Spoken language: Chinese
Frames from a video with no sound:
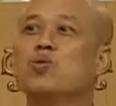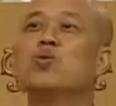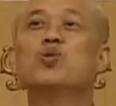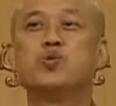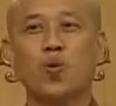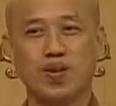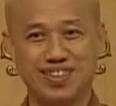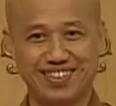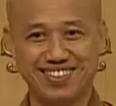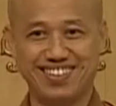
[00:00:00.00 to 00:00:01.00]
无所
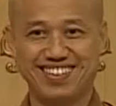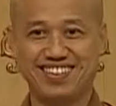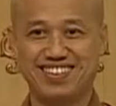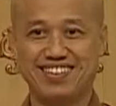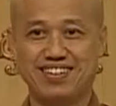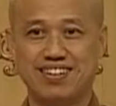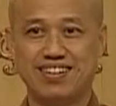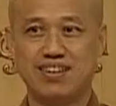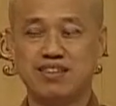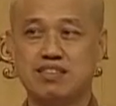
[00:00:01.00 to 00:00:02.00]
得的，
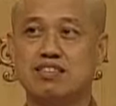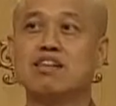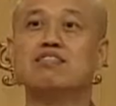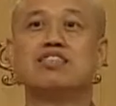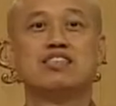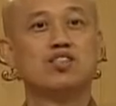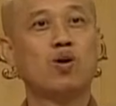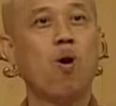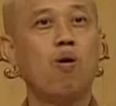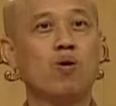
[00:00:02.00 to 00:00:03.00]
色即是
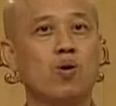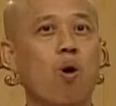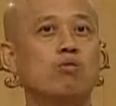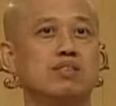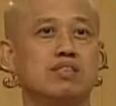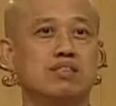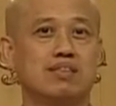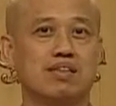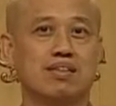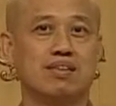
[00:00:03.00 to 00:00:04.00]
空，空即是
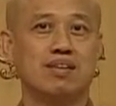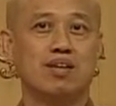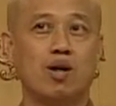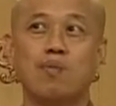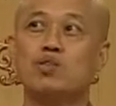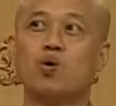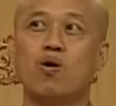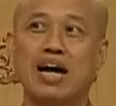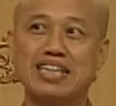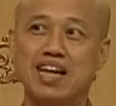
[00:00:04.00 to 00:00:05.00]
色。我们所
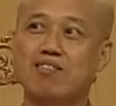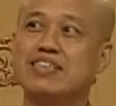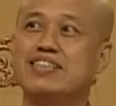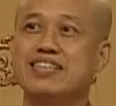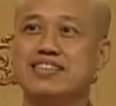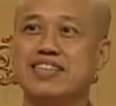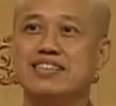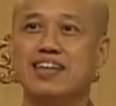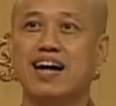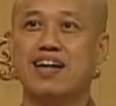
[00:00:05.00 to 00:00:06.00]
看到的一些现
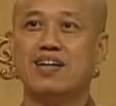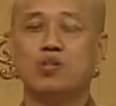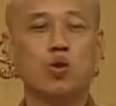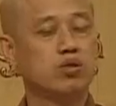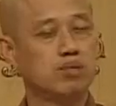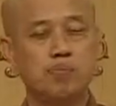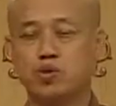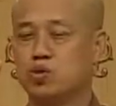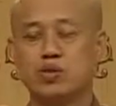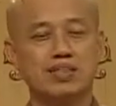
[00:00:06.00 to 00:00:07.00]
象都是不
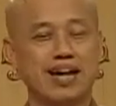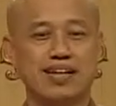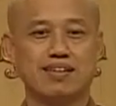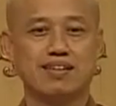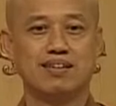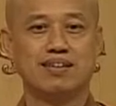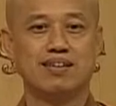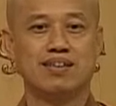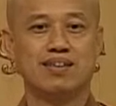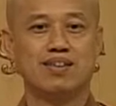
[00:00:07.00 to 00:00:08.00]
存在的，
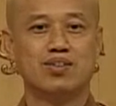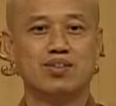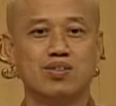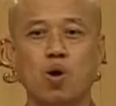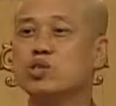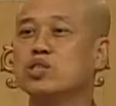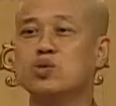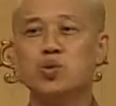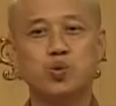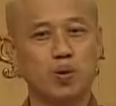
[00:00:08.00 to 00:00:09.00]
都是
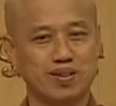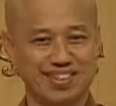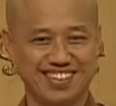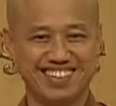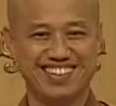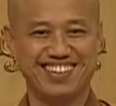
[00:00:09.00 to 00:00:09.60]
无所得的，